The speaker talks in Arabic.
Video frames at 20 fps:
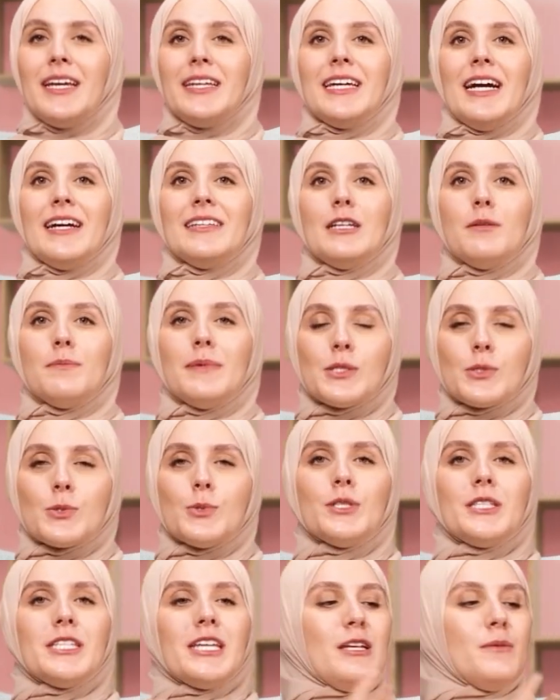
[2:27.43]
يعني
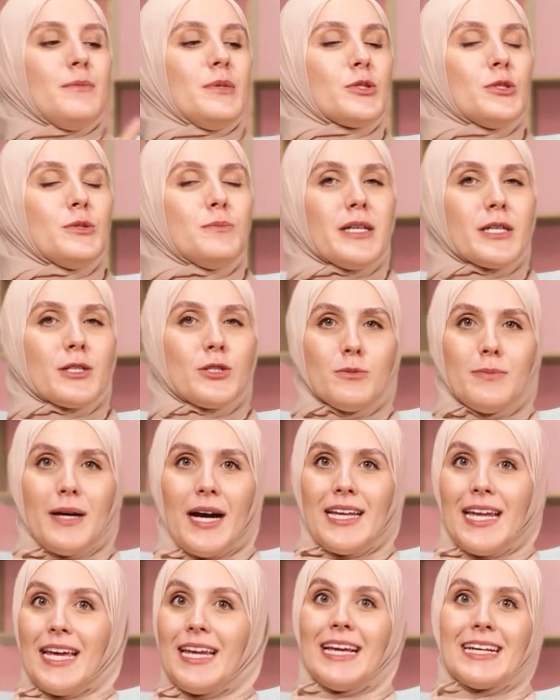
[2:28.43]
البسكوت يلي بيكون مكتوب
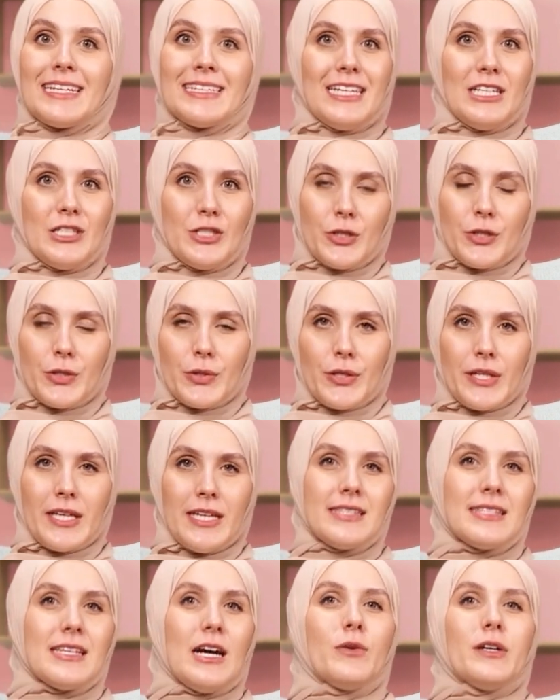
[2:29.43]
عليه لاكتيشن
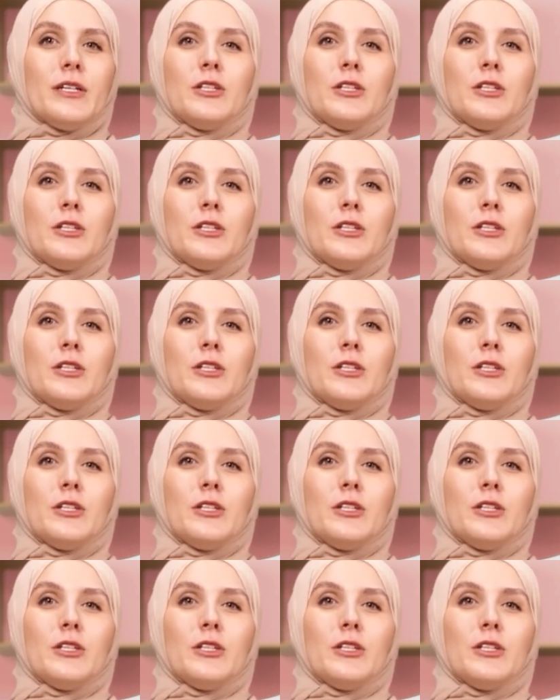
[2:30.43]
كوكيز او